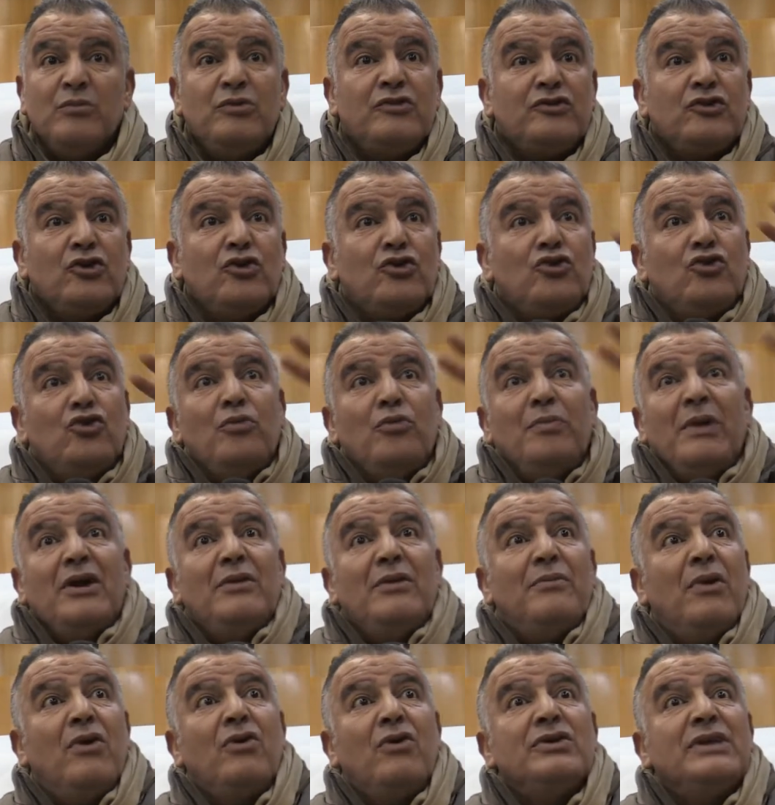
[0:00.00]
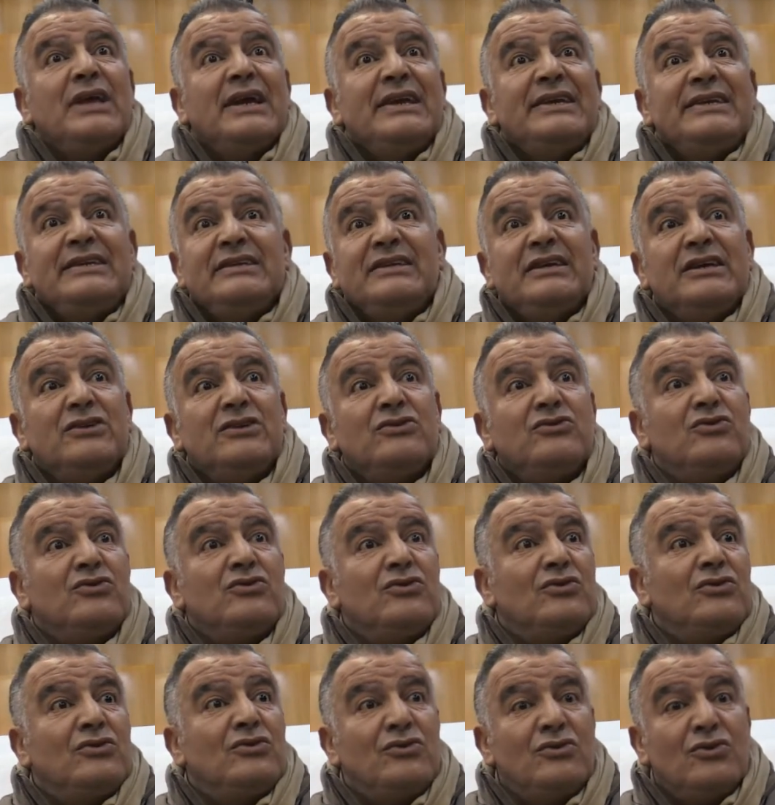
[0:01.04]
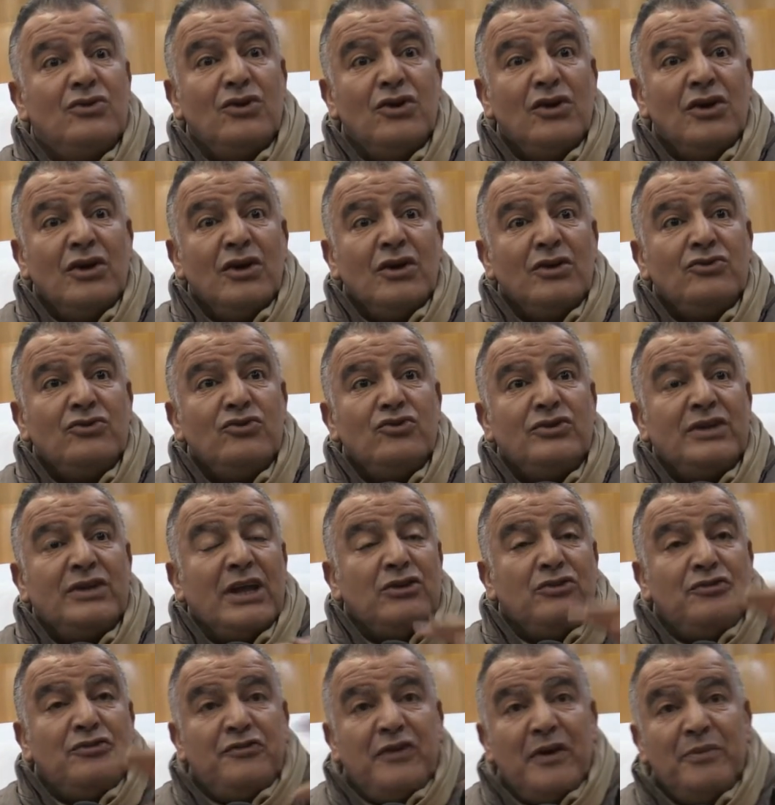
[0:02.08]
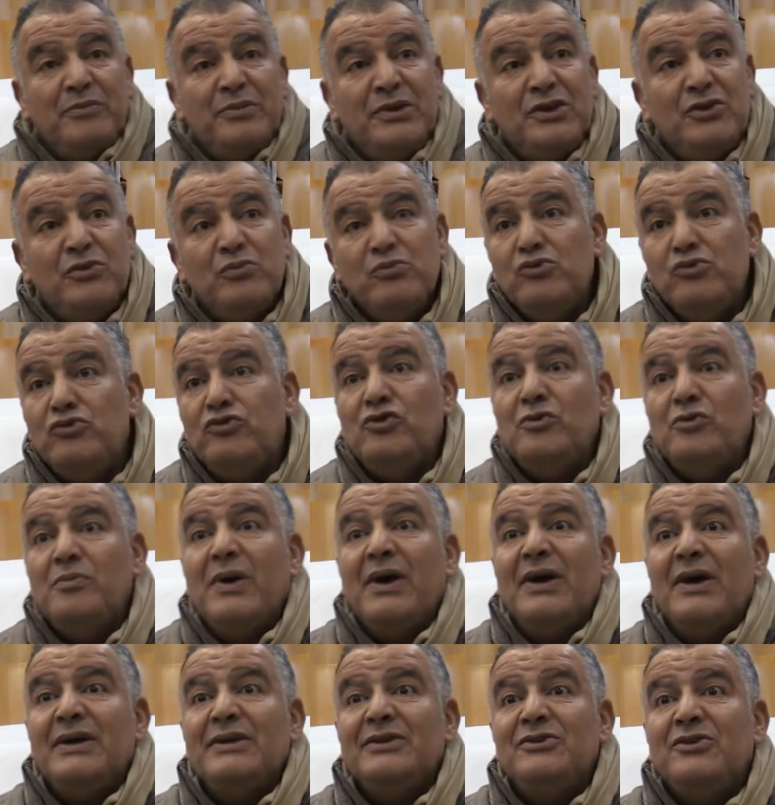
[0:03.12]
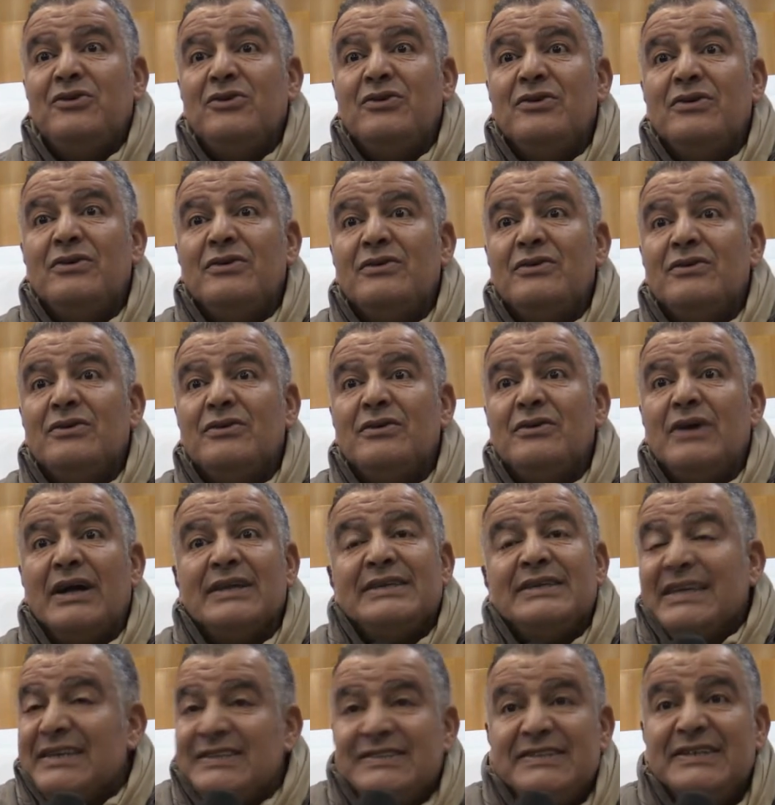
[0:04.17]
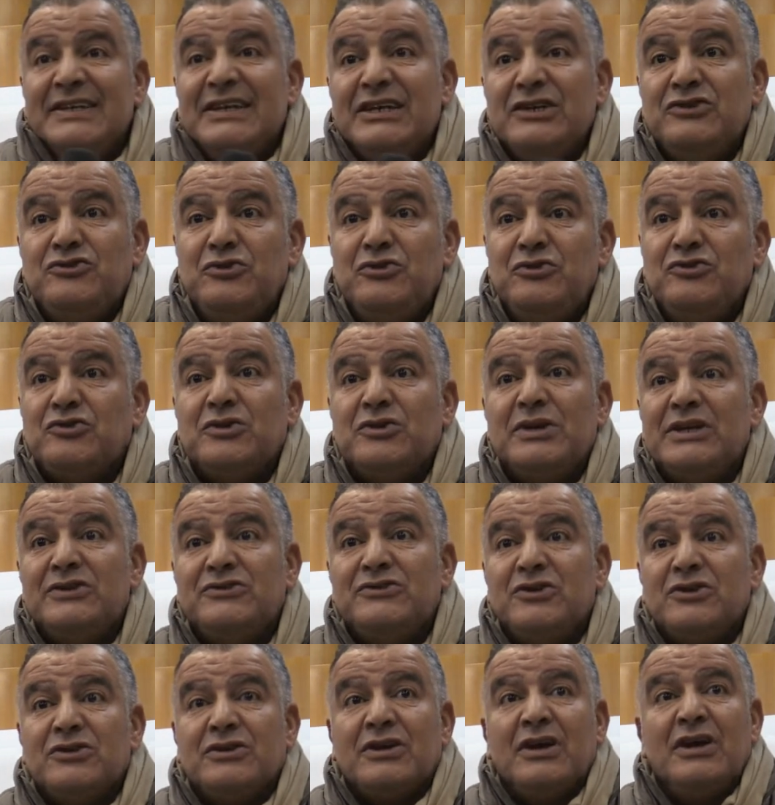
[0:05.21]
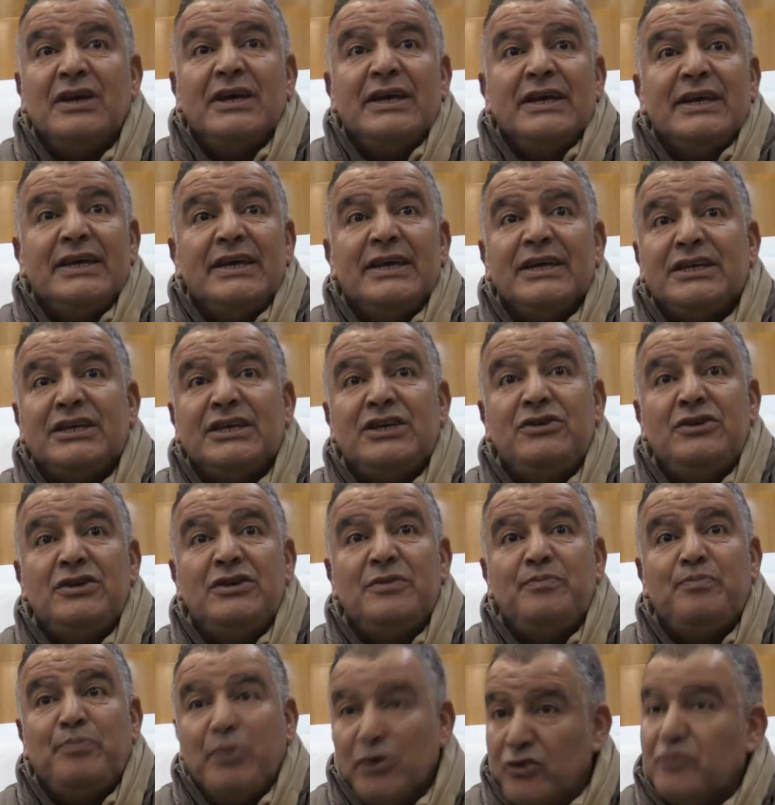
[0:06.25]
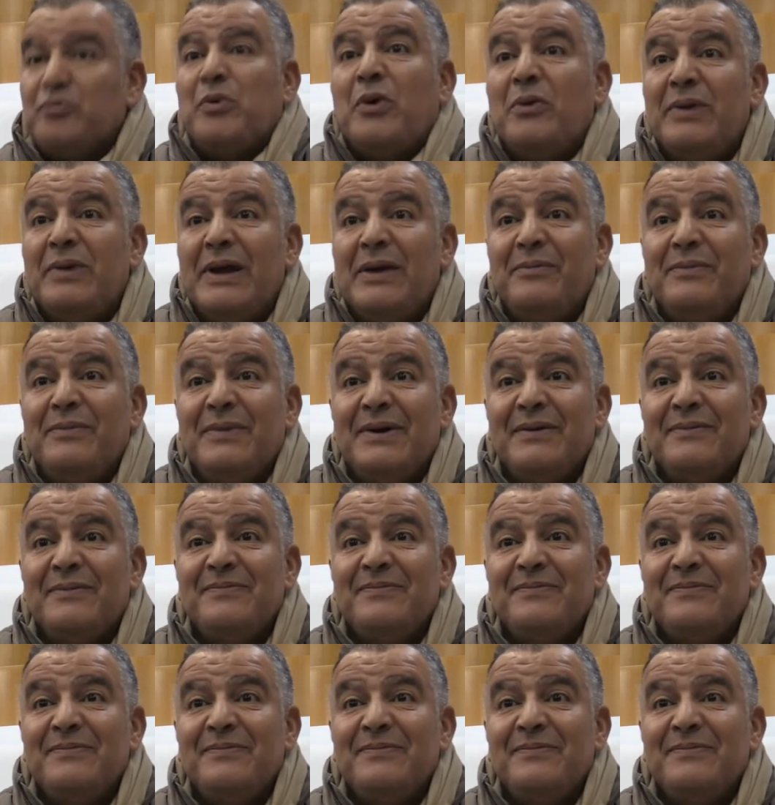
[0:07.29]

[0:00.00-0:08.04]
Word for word: puisque globalement, on a l'idée de, tas de familles musulmanes euh, entassées les unes sur les autres et qui posent problème.